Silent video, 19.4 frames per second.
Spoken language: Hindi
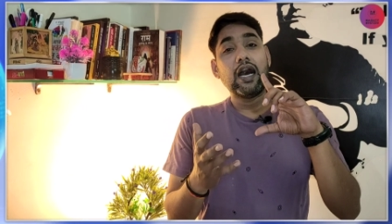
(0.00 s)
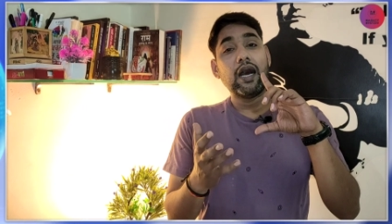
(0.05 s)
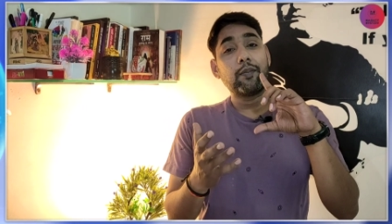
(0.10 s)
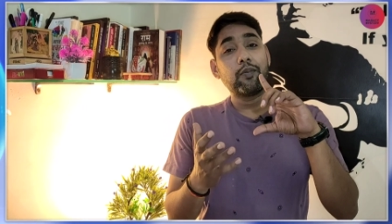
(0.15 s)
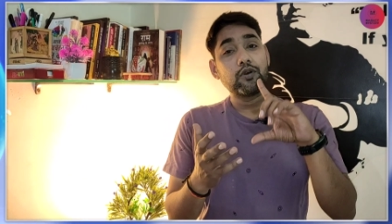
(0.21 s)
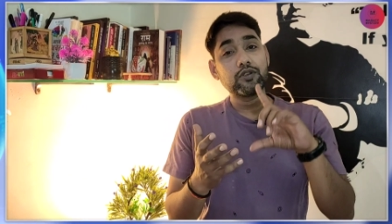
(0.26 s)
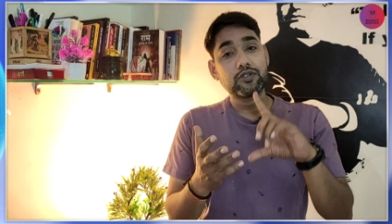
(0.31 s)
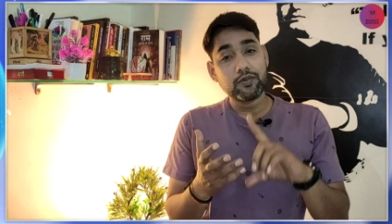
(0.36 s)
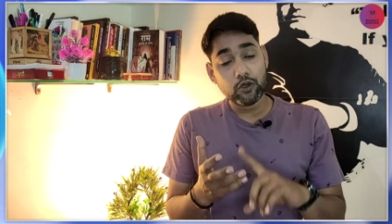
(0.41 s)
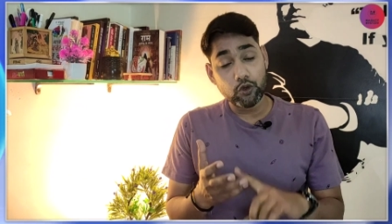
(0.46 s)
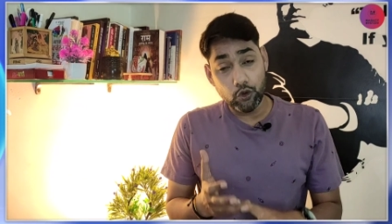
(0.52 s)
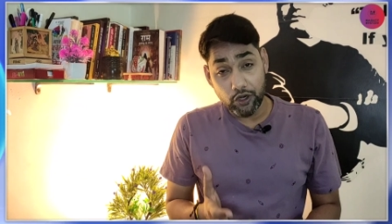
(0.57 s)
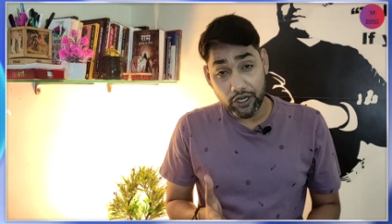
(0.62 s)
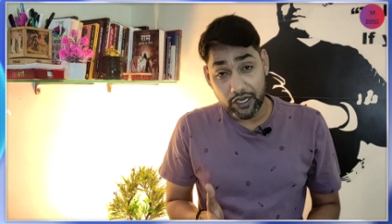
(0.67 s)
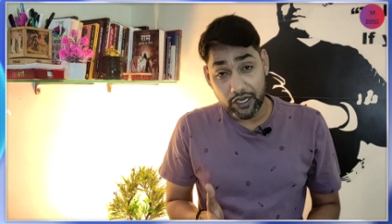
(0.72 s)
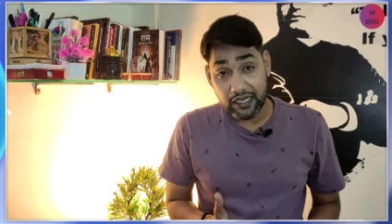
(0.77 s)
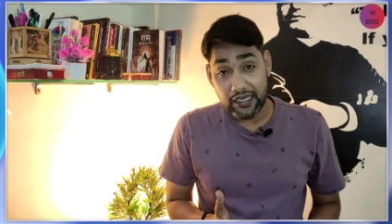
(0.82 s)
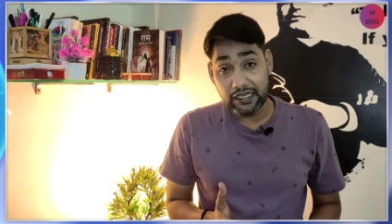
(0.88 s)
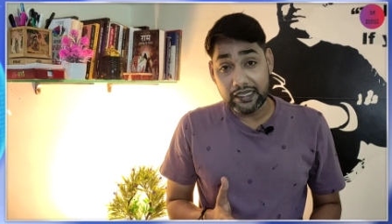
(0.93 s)
आप उसमें
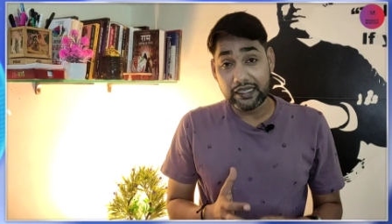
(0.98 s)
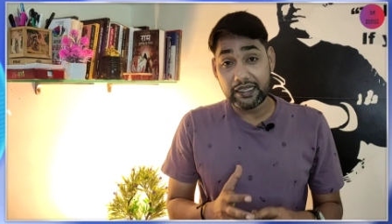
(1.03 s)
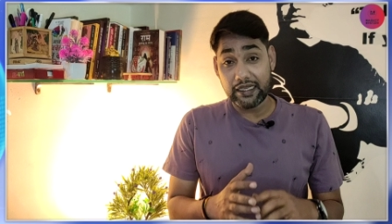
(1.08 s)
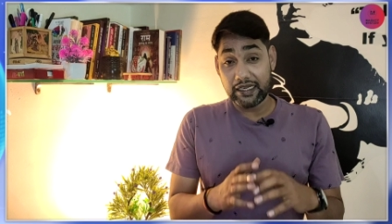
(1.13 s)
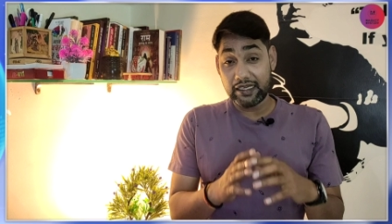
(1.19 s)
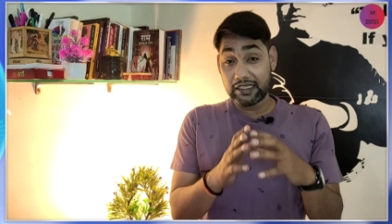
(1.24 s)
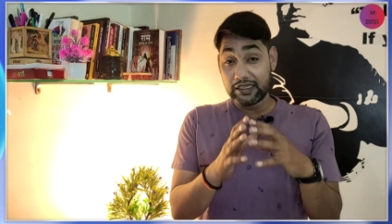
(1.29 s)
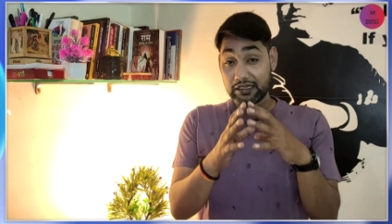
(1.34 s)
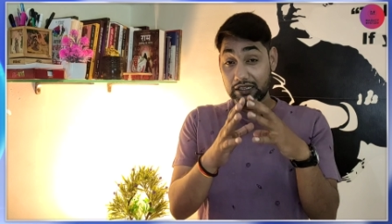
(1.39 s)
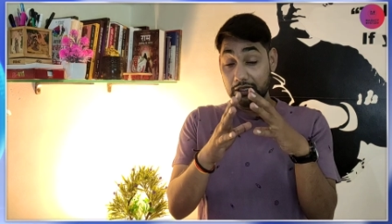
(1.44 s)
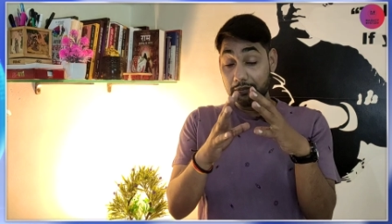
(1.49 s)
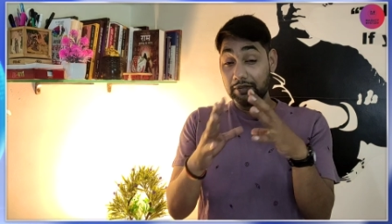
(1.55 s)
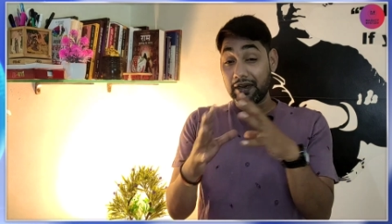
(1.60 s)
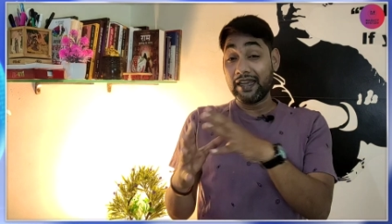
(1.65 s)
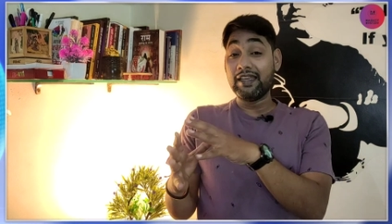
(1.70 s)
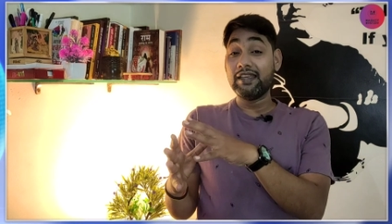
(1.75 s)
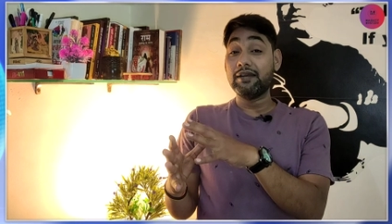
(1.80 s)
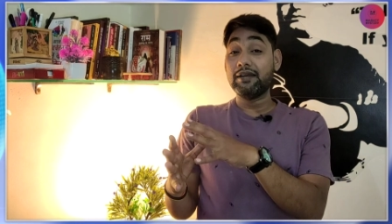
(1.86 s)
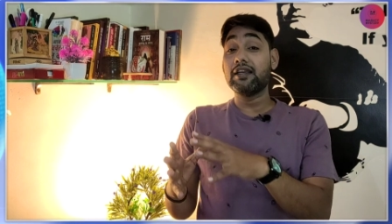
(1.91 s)
क्वार्टरली यानी
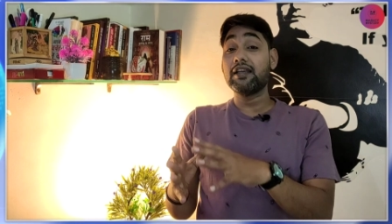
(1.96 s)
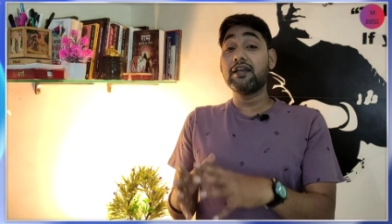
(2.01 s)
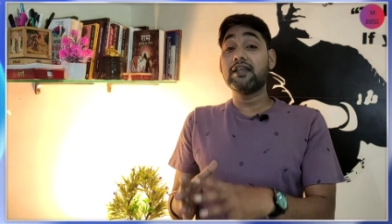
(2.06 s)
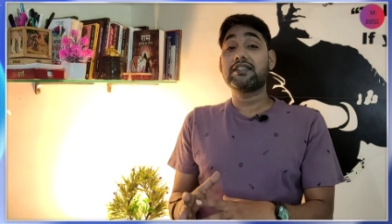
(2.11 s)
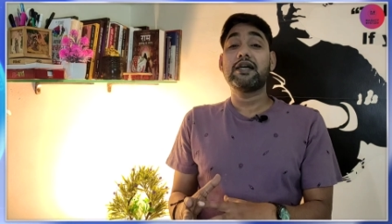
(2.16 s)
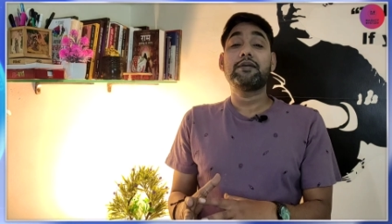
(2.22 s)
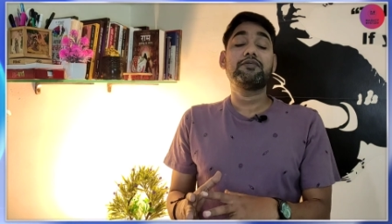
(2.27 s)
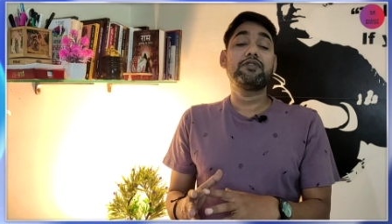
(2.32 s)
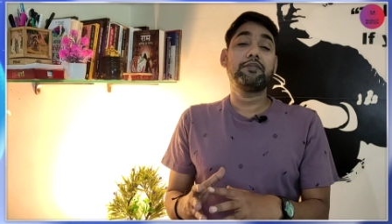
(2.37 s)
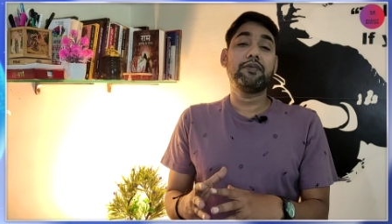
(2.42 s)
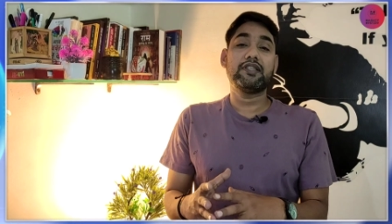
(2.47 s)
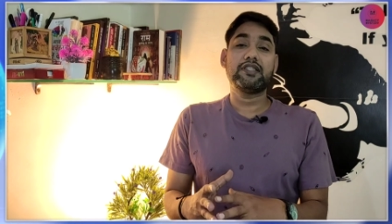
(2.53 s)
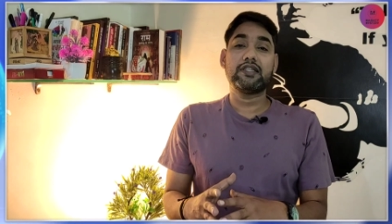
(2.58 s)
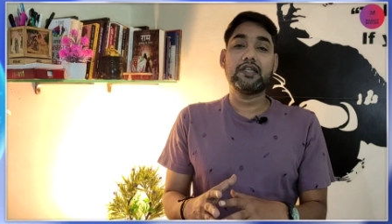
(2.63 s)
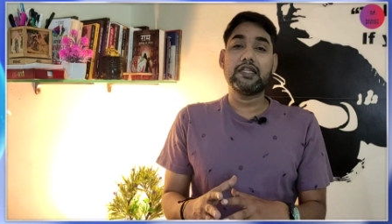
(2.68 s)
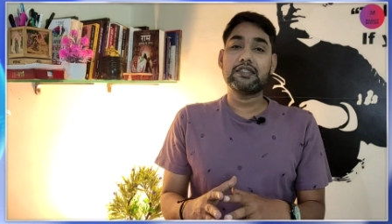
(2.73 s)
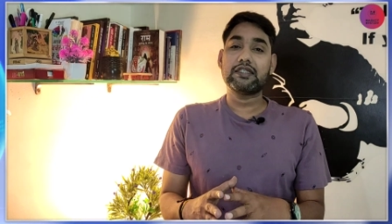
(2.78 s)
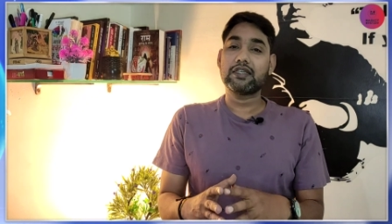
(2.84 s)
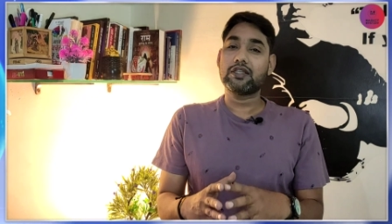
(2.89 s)
तिमाही के हिसाब से
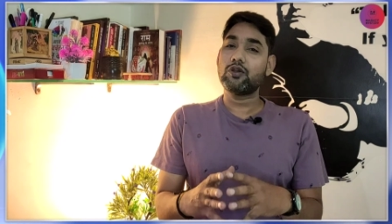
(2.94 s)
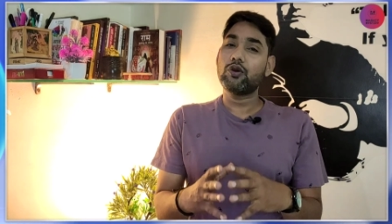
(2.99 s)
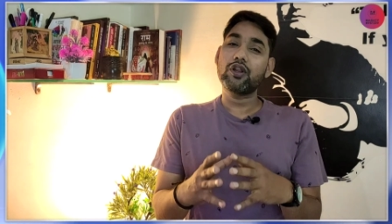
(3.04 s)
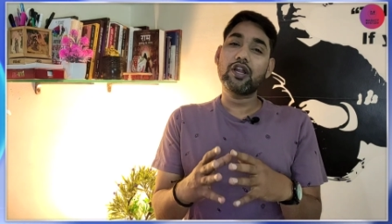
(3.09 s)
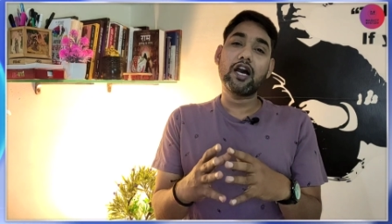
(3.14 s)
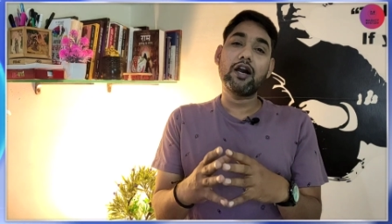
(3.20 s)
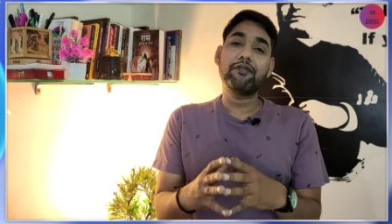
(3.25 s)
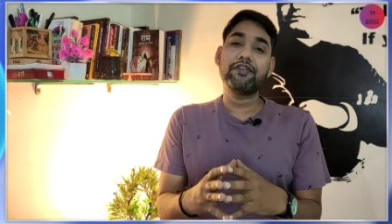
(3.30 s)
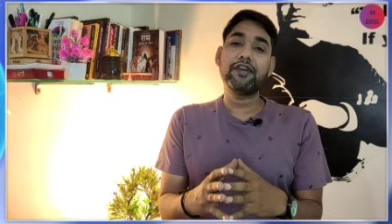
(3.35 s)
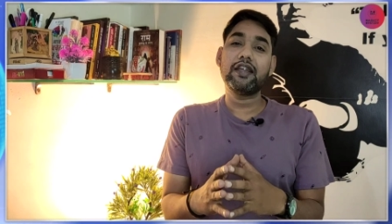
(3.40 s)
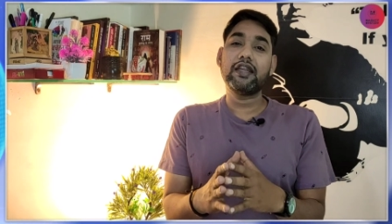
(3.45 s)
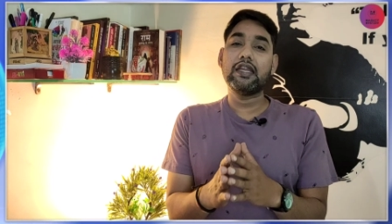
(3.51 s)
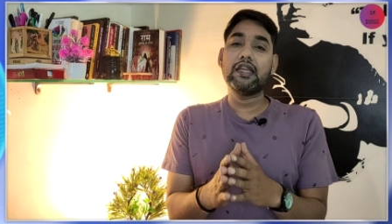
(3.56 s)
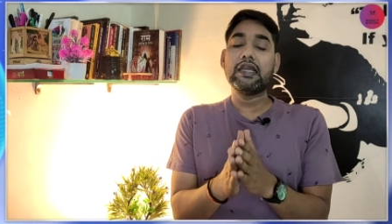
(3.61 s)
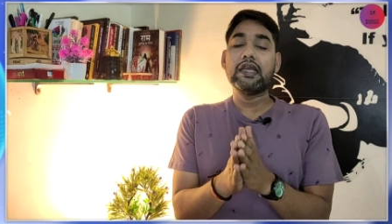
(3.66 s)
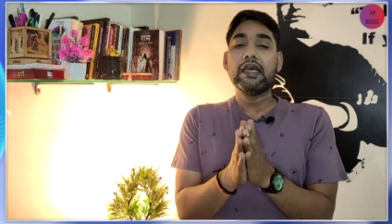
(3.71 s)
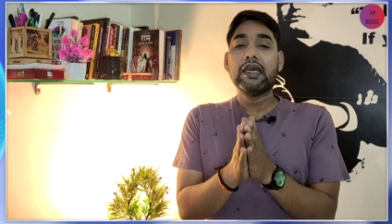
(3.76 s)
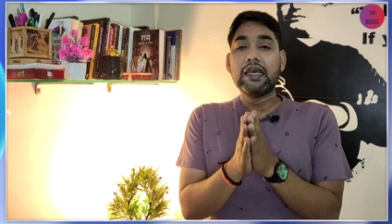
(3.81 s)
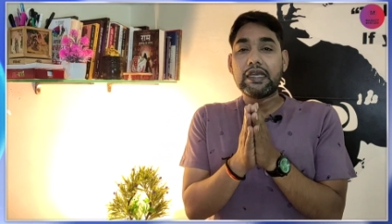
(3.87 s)
पैसा डाल सकते हो और हाफ
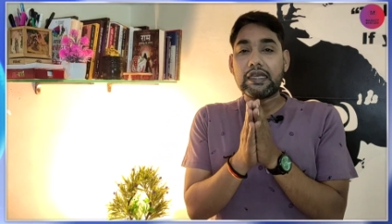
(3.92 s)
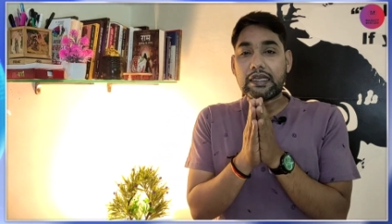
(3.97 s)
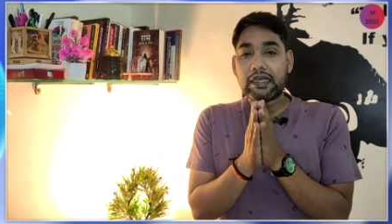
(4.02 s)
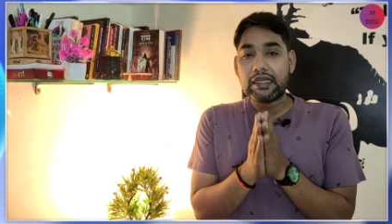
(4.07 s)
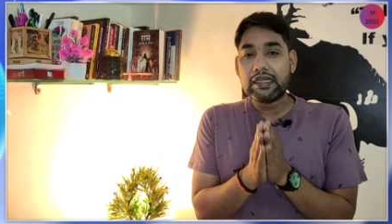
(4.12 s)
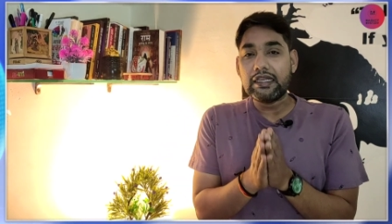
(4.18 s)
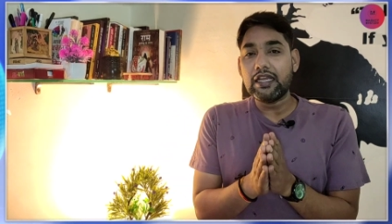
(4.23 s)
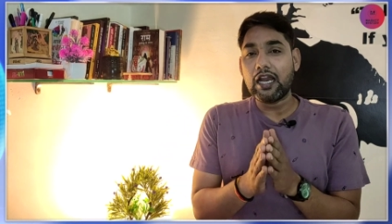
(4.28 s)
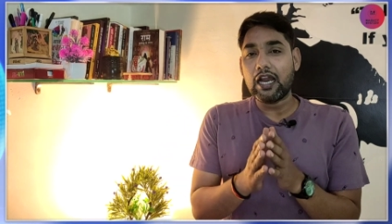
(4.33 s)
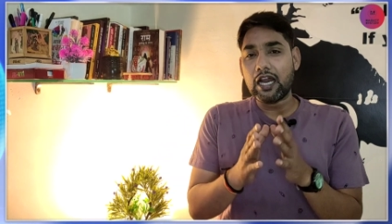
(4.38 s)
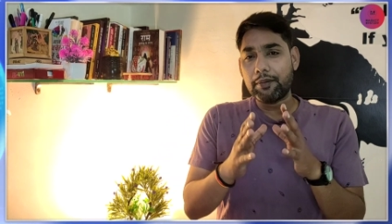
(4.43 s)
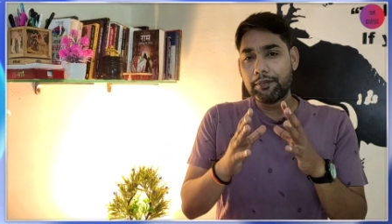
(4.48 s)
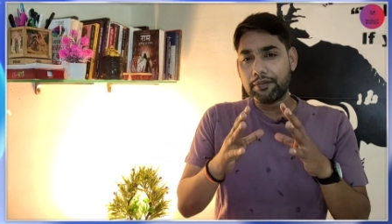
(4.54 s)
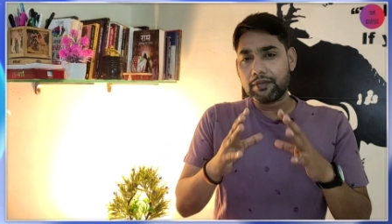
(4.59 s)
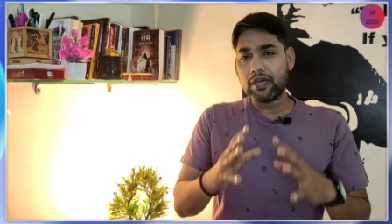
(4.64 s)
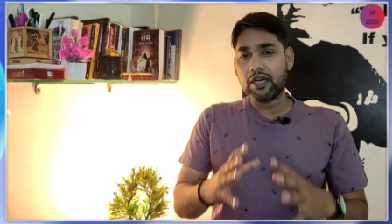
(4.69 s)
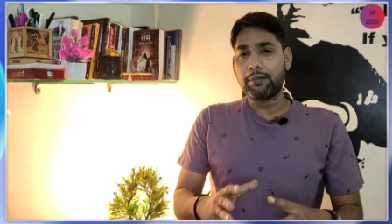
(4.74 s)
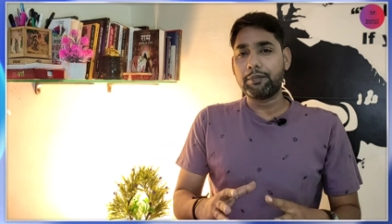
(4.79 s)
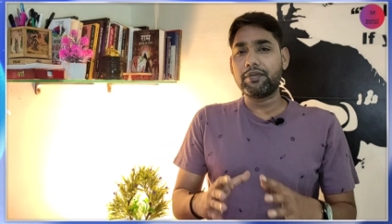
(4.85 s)
ईयरली यानी
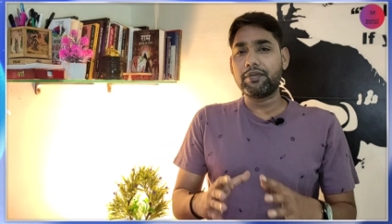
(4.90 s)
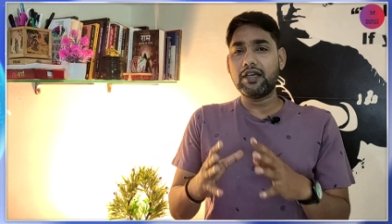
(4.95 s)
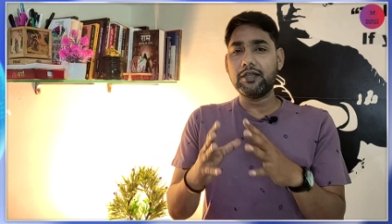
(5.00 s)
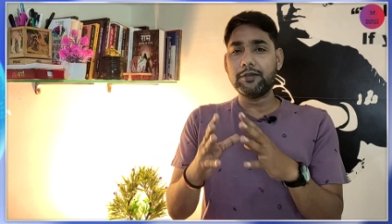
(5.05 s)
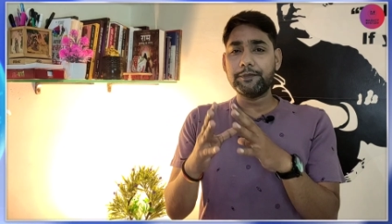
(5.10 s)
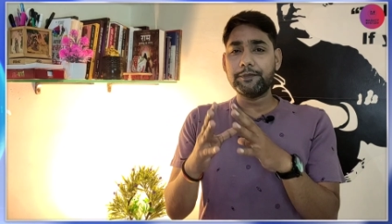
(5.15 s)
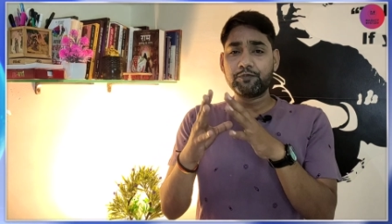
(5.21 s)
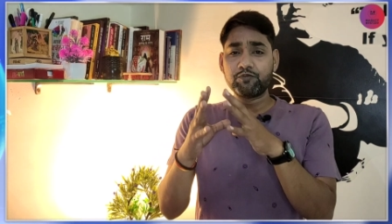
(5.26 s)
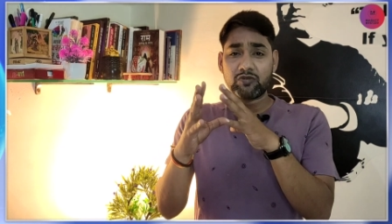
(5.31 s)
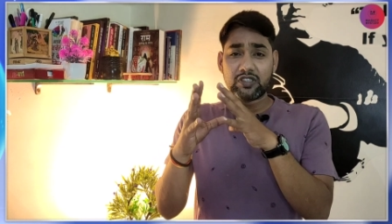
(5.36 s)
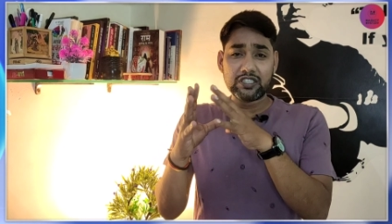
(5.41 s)
आप अपना